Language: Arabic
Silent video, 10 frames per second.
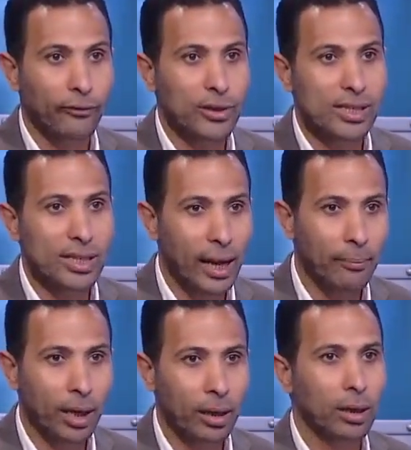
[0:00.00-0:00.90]
في
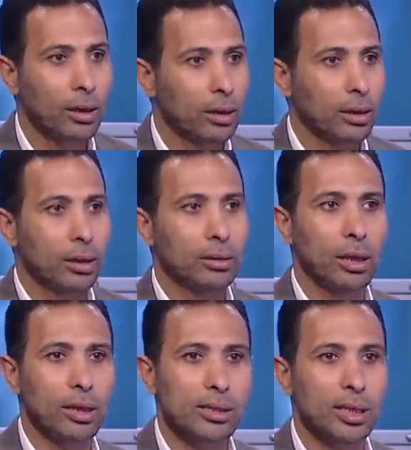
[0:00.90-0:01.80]
الزحمه آه،
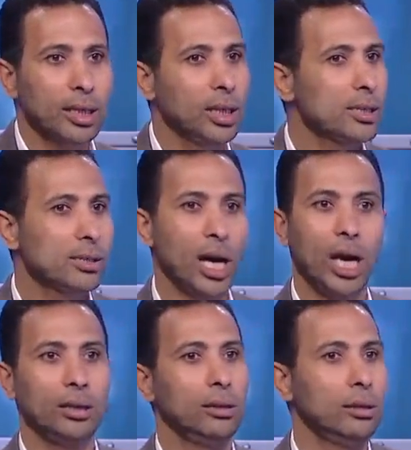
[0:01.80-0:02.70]
طارق السيد لسه
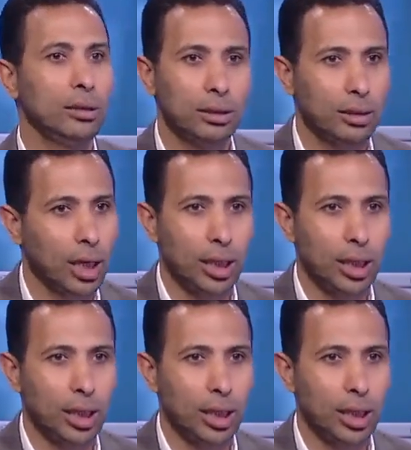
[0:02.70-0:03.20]
هي...